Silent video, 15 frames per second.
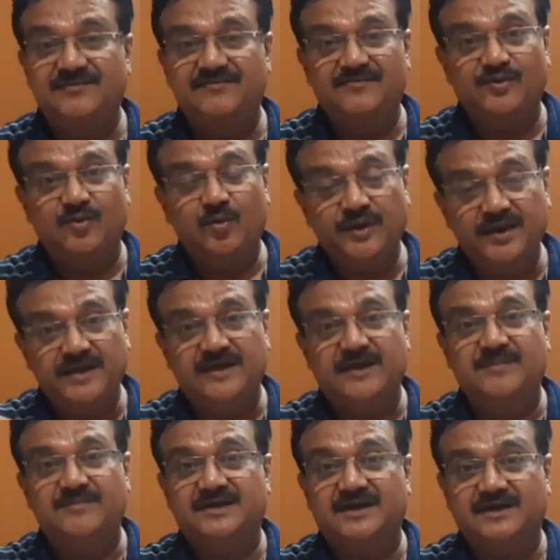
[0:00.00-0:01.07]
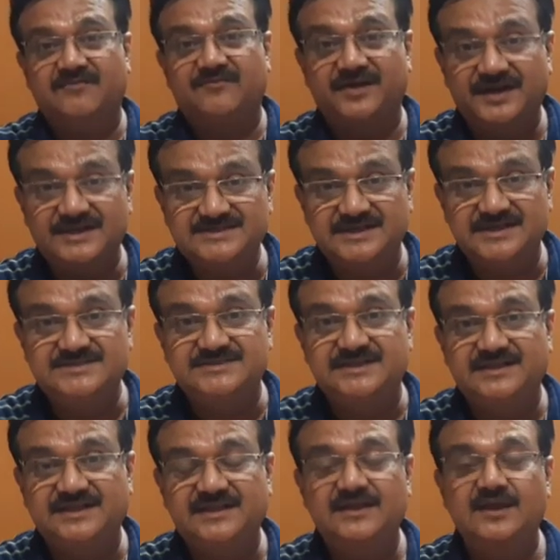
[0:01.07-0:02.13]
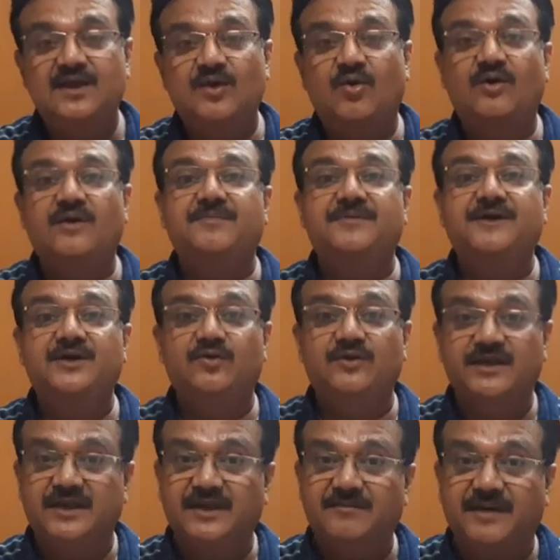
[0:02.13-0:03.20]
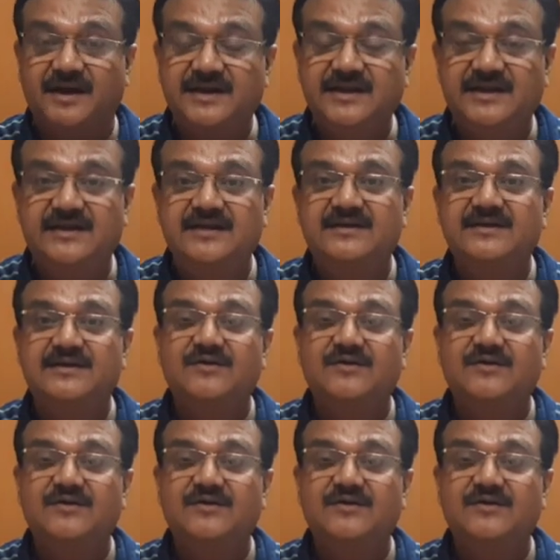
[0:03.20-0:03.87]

फिर उन्हीं के घर में जाकर वनडे सीरीज जीती और अब टी ट्वेंटी की बारी है